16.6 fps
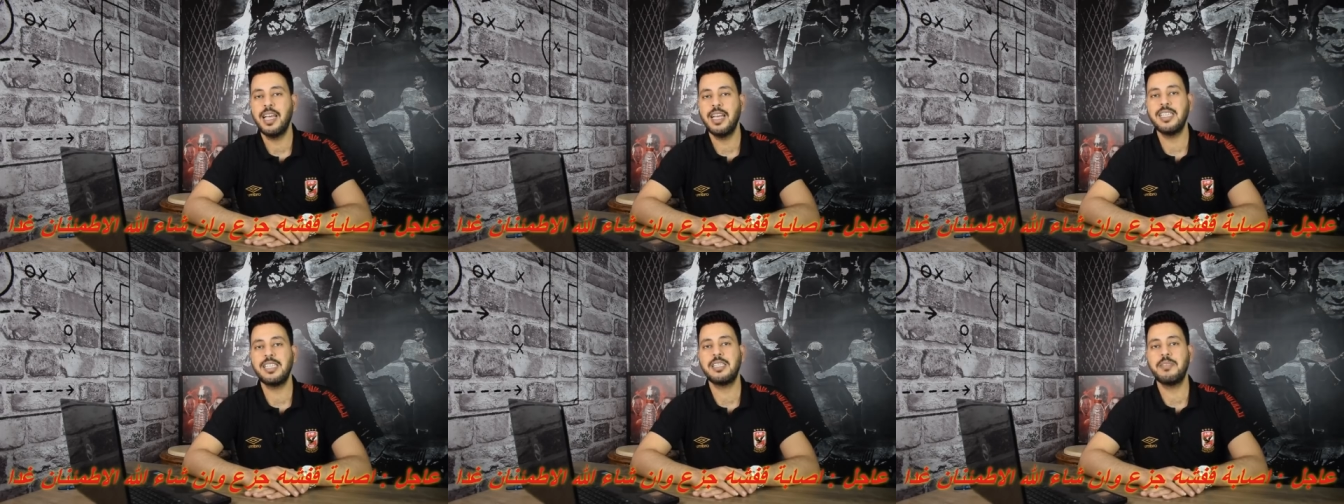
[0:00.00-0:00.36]

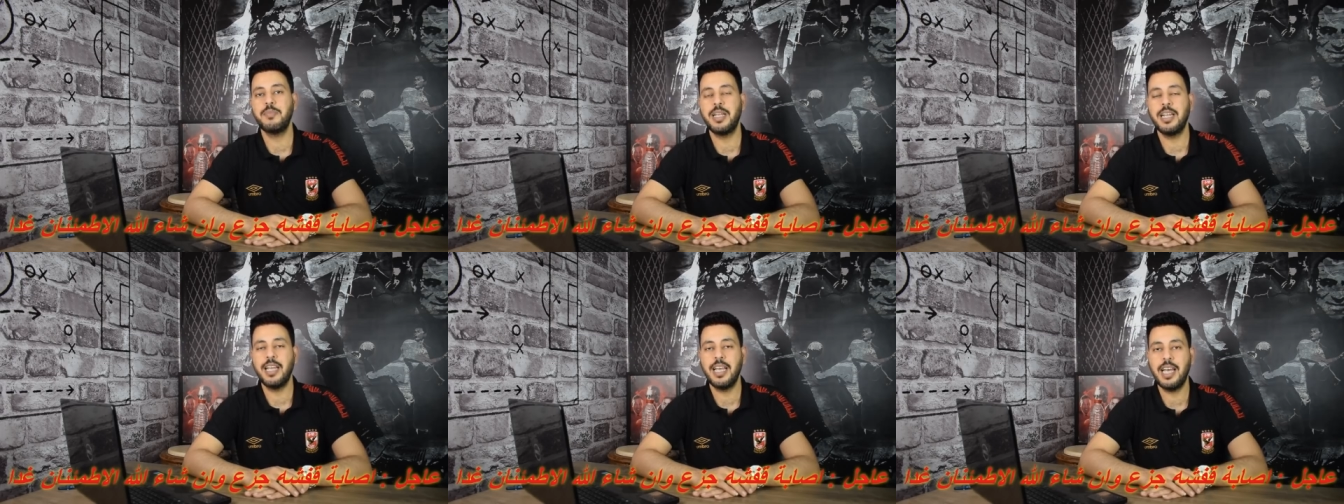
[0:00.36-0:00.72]

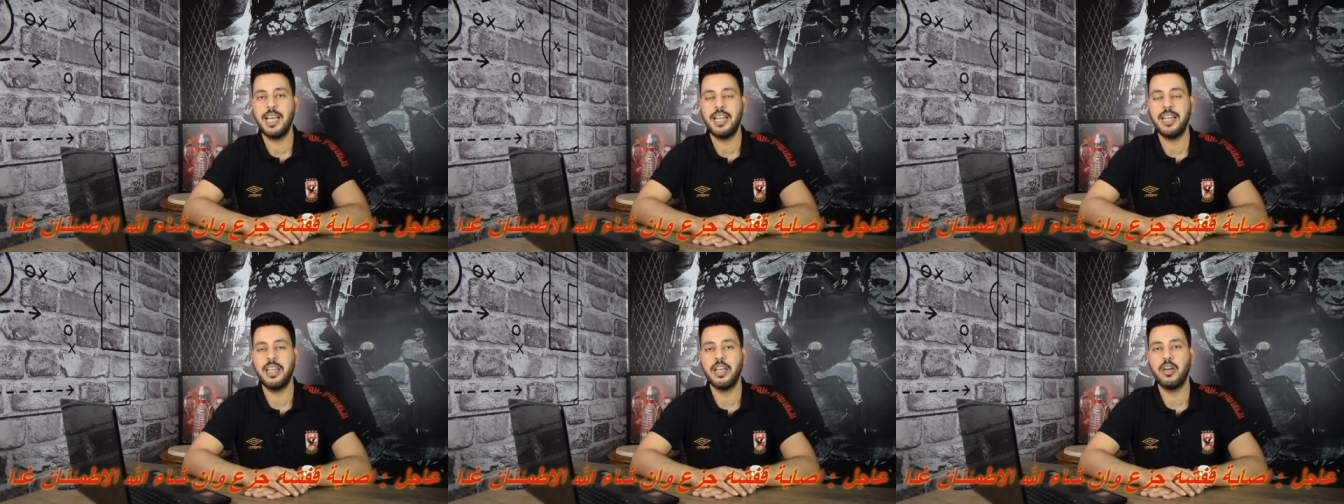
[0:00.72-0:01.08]
اسم
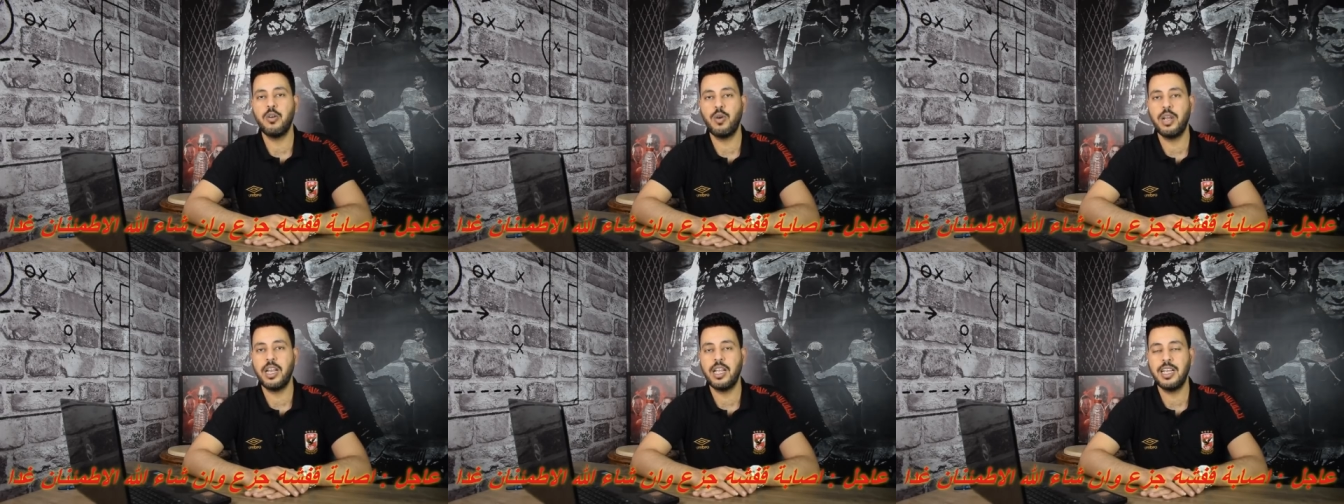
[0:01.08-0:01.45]
الاهلي
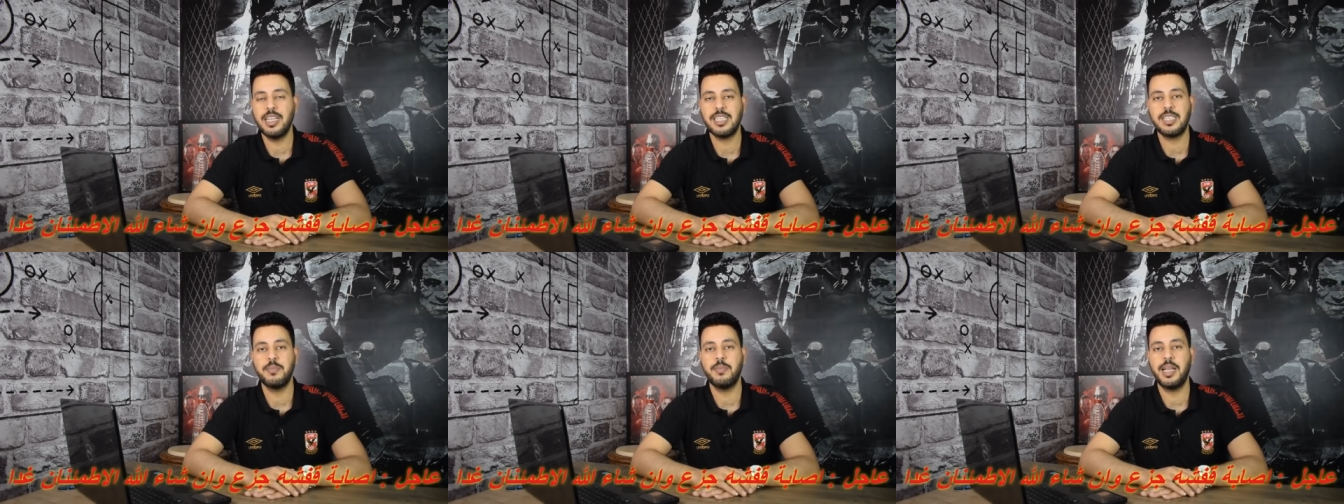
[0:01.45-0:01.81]
هو
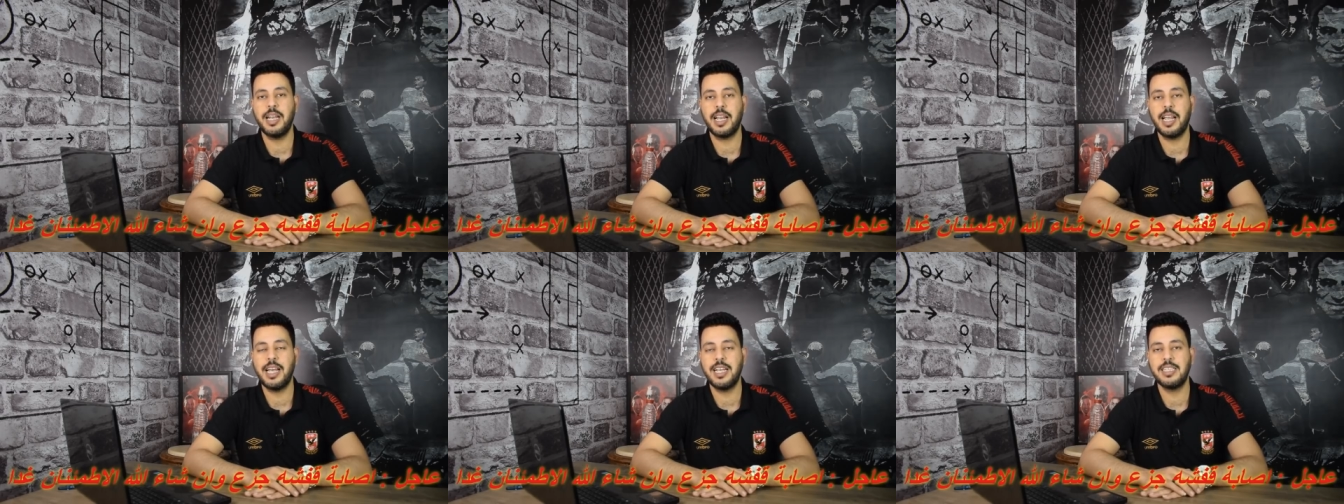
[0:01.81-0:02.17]
الاسم
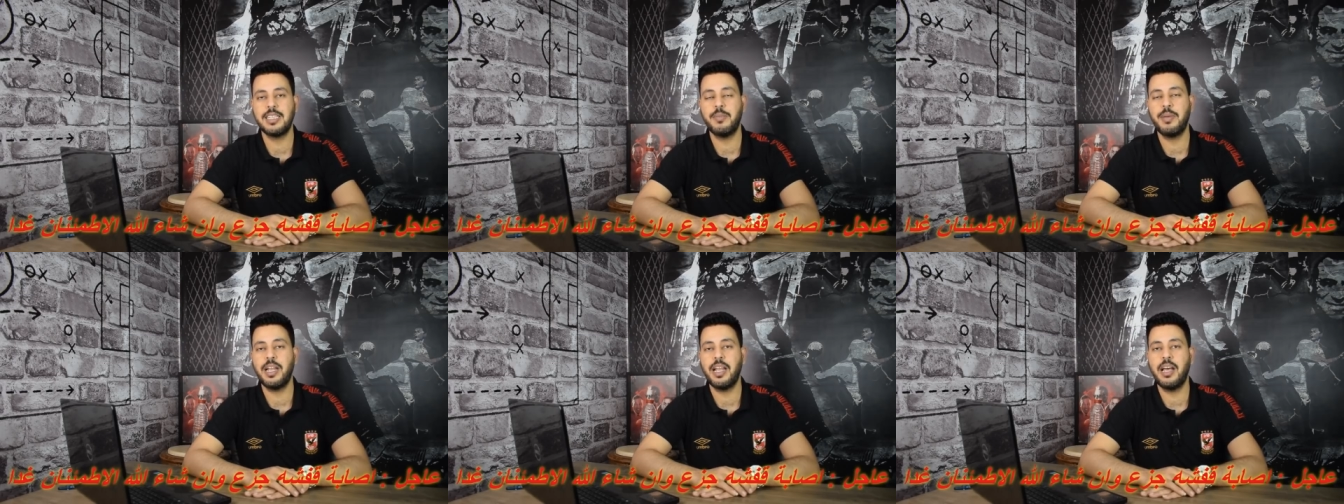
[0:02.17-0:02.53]

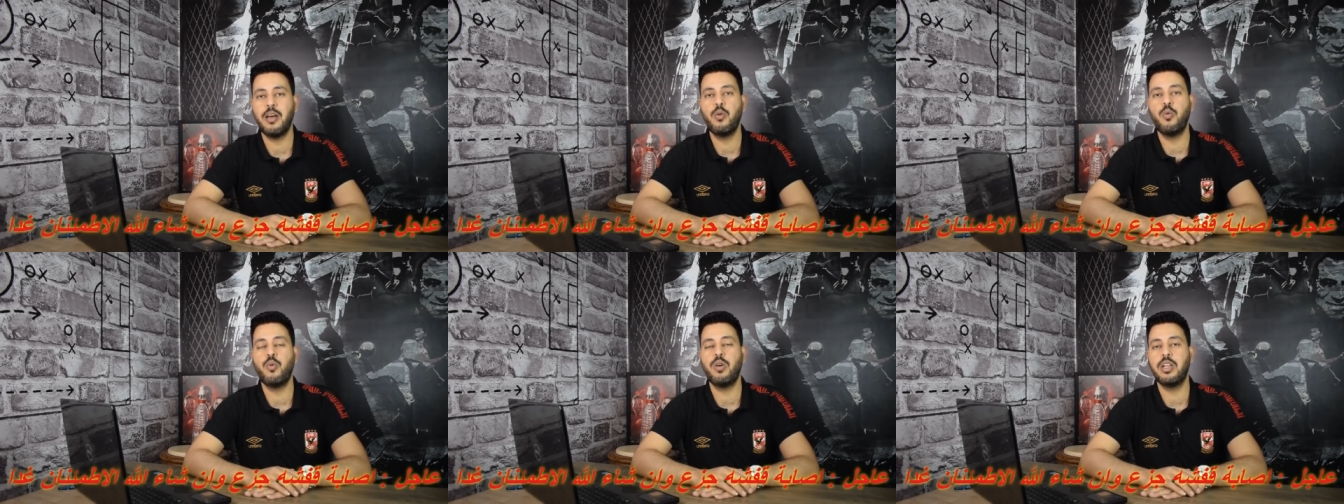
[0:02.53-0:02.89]
الجاذب
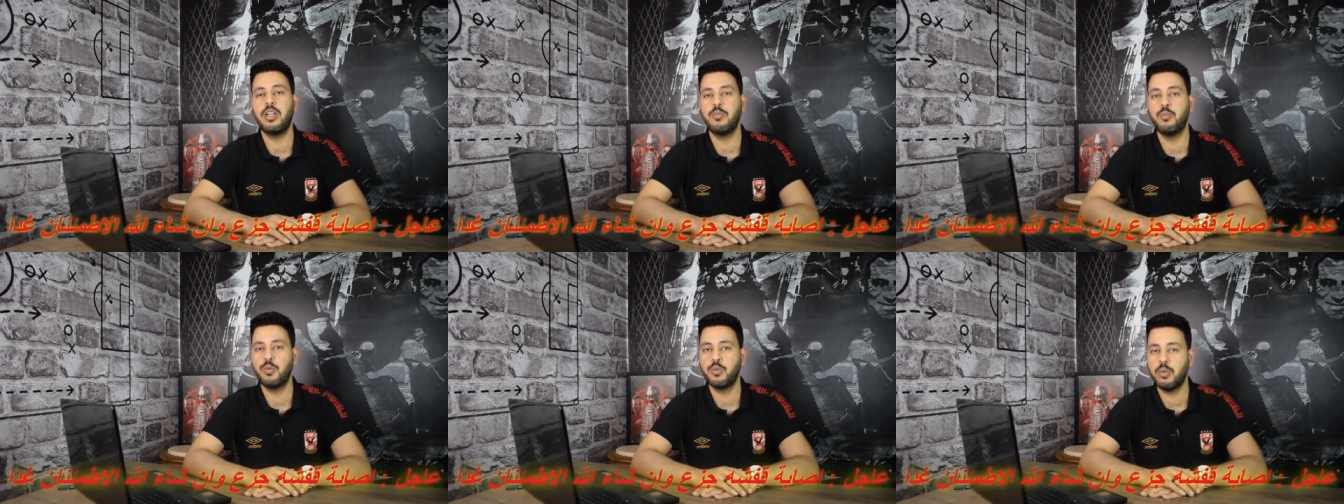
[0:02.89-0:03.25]

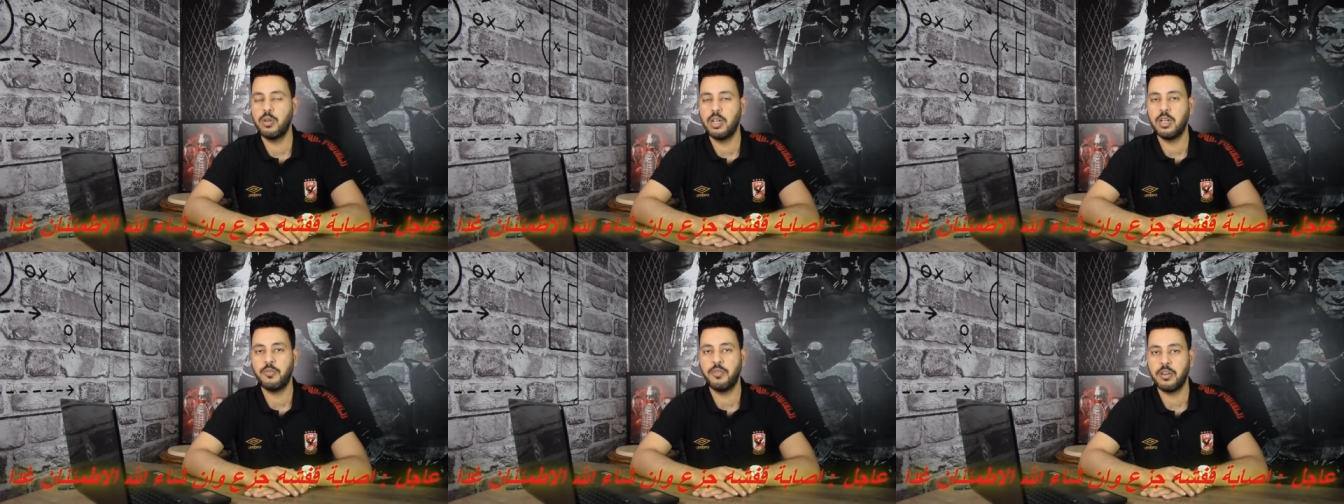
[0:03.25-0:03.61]
الاول
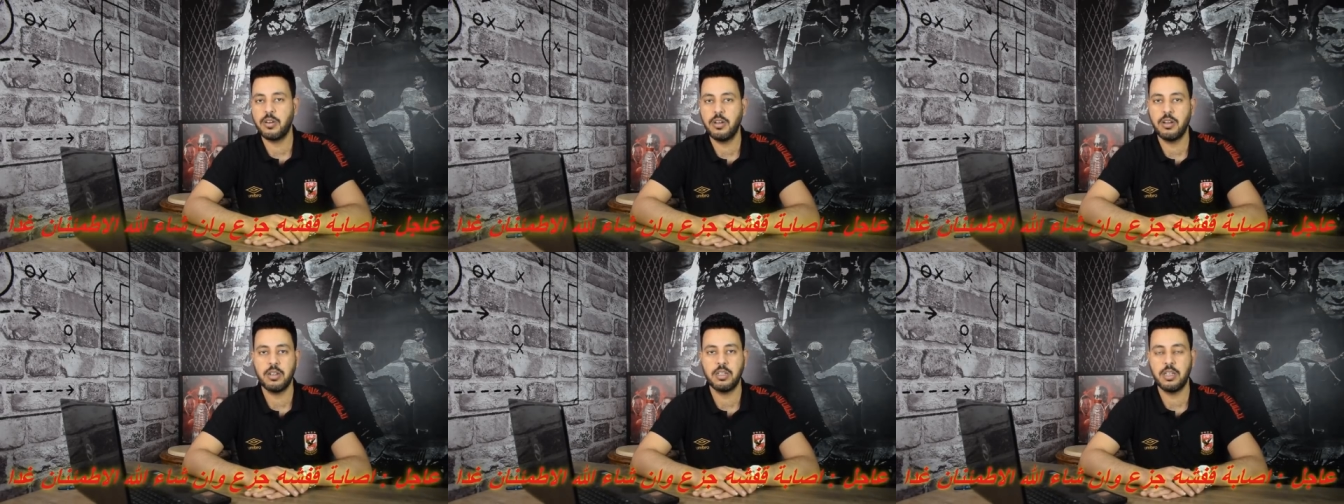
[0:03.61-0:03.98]
البطولات في
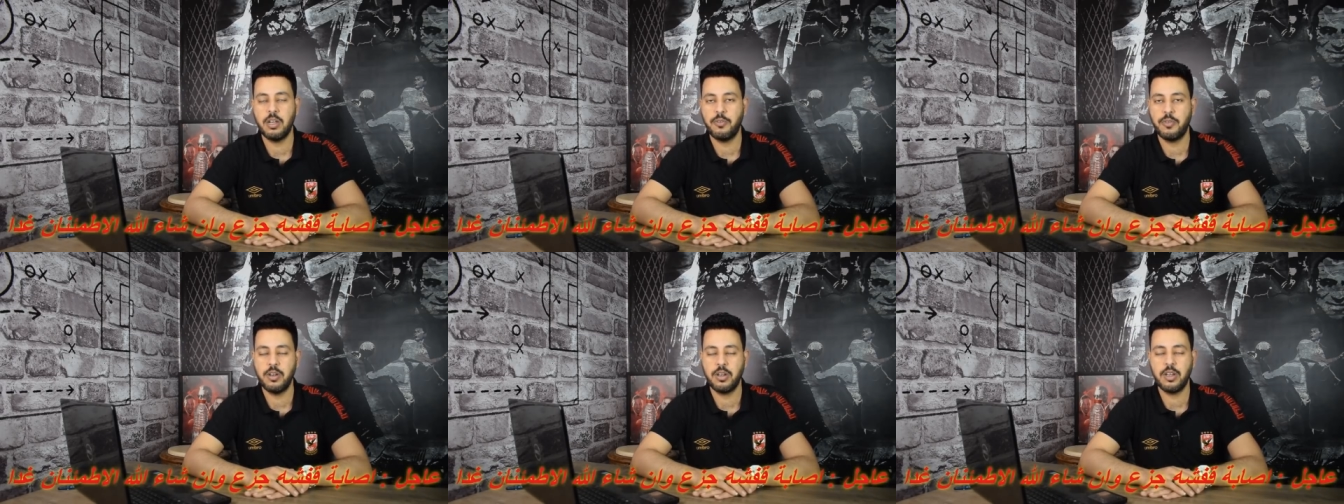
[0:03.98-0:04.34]

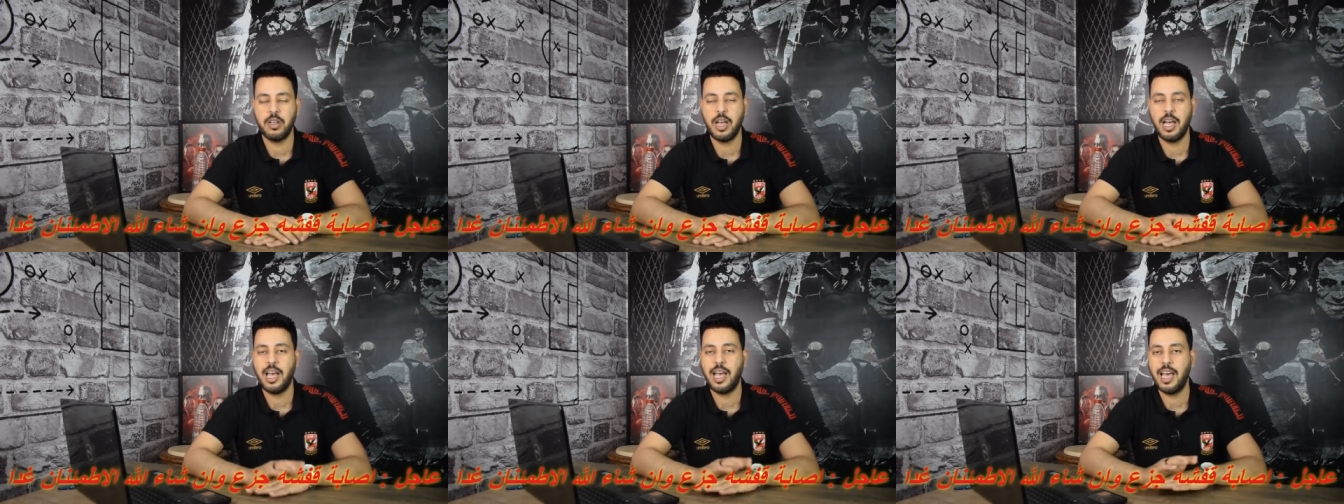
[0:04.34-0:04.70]
قارة
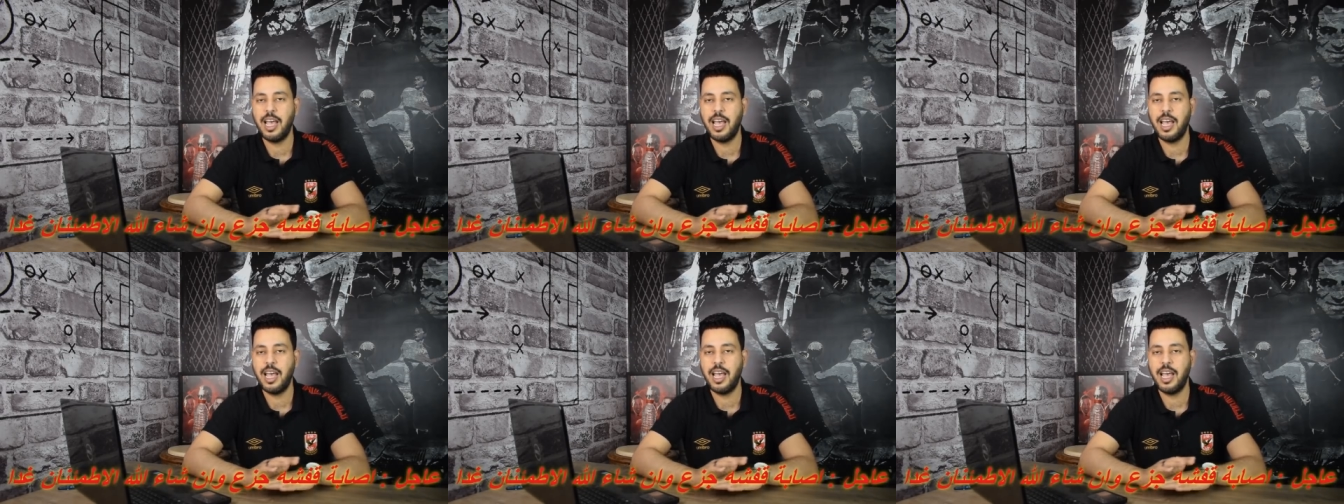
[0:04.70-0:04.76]
أفريقيا